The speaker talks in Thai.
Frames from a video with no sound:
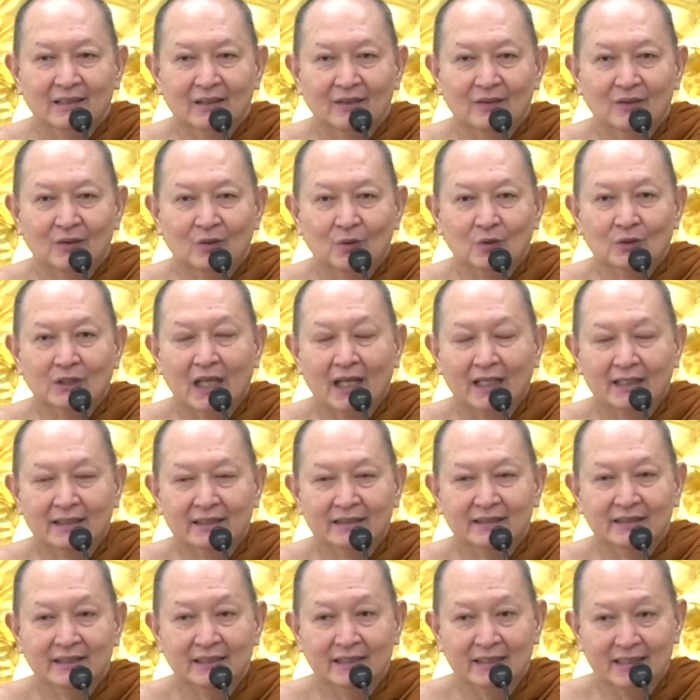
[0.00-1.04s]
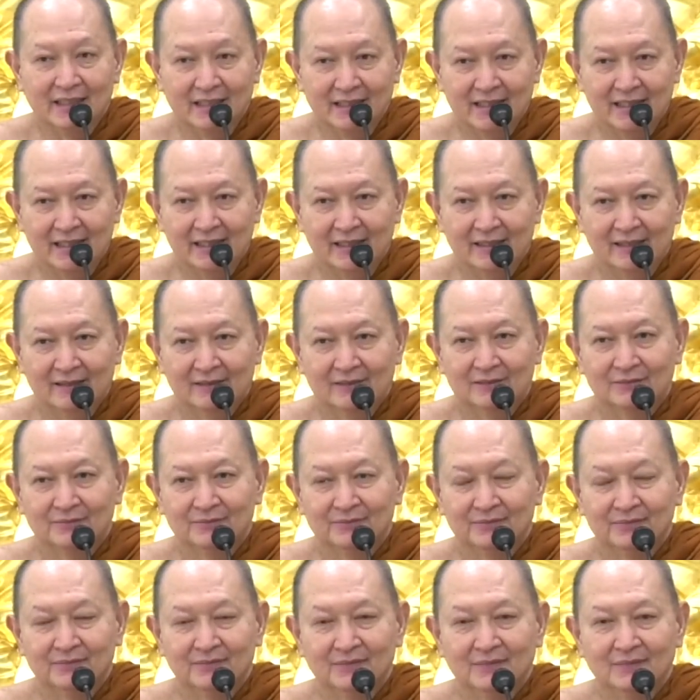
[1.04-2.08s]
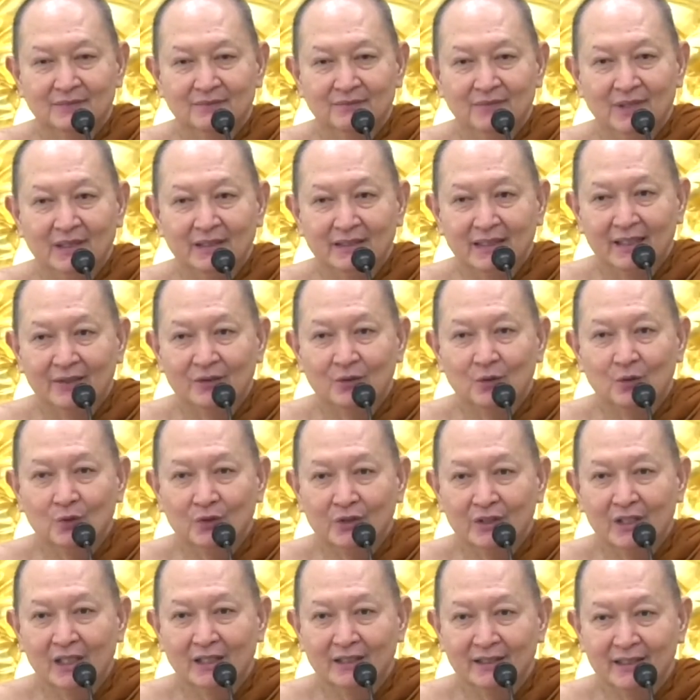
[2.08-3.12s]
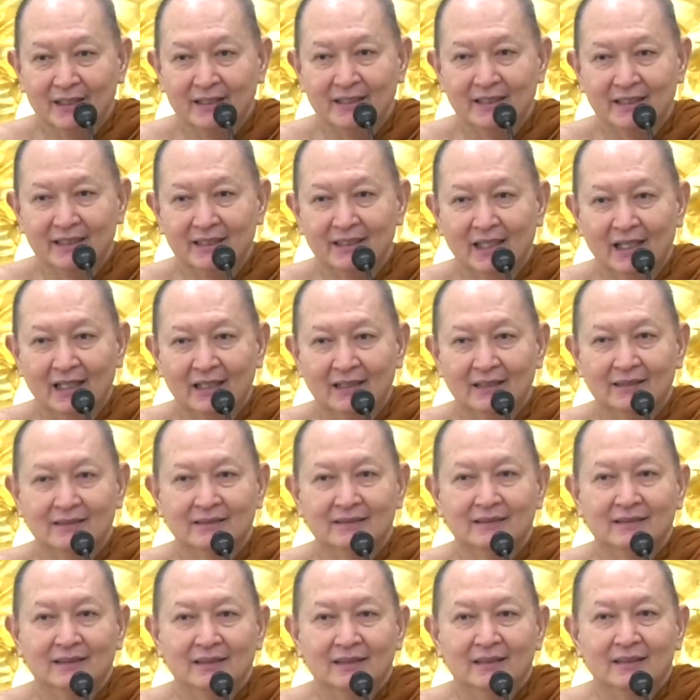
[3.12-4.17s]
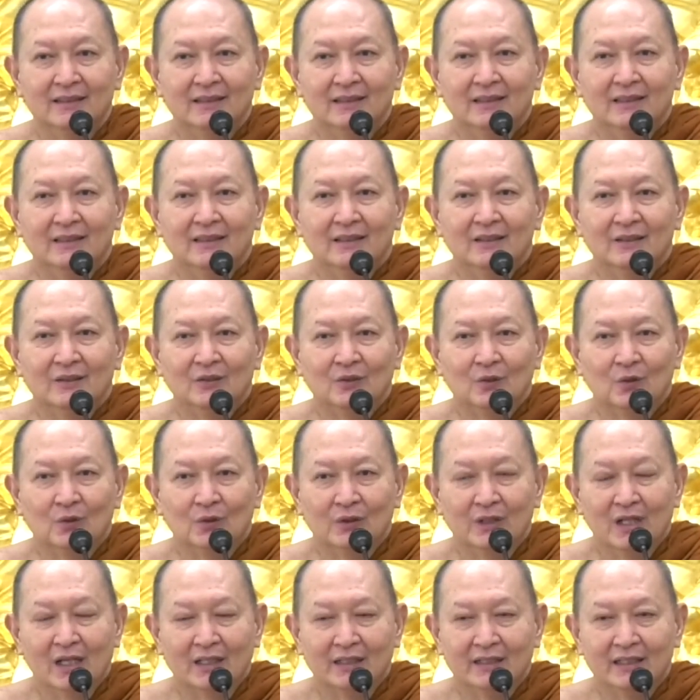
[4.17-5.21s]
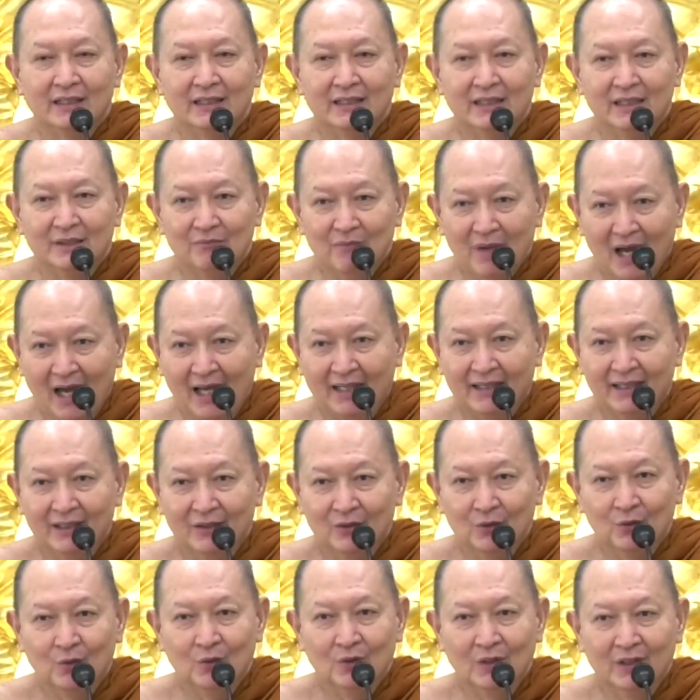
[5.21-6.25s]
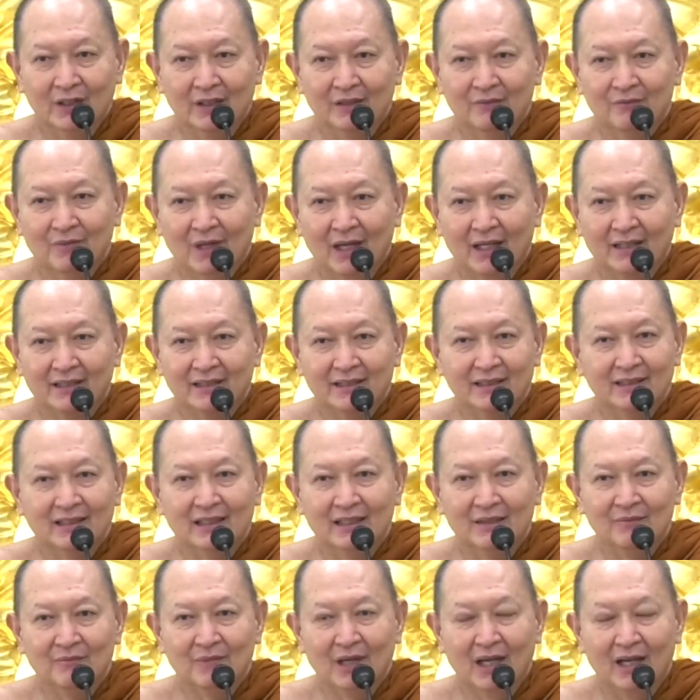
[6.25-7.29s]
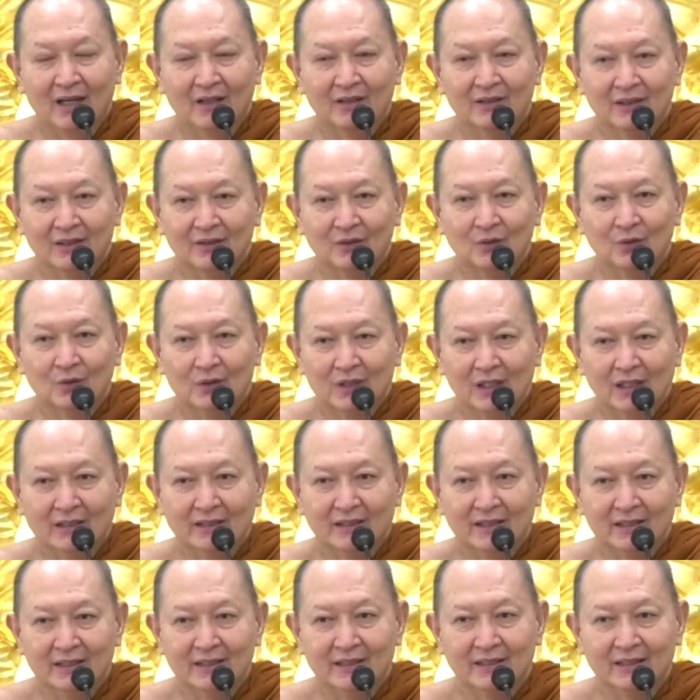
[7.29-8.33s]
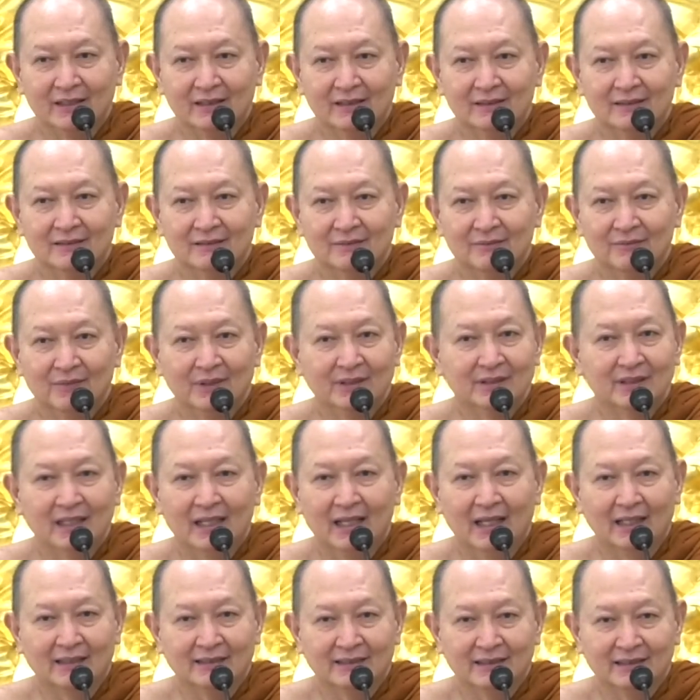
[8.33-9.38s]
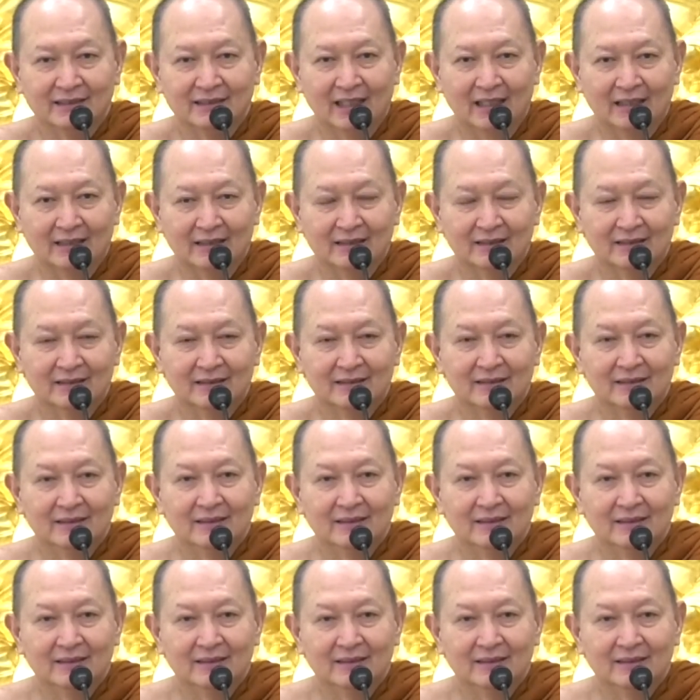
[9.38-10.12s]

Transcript: เรารู้ทันจิตที่คิด ไม่ใช่รู้เรื่องที่คิดนะ รู้เรื่องที่คิดหมายังรู้เลย หมาคิดอะไรหมาก็ยังรู้เรื่องที่คิด ไม่ใช่อัศจรรย์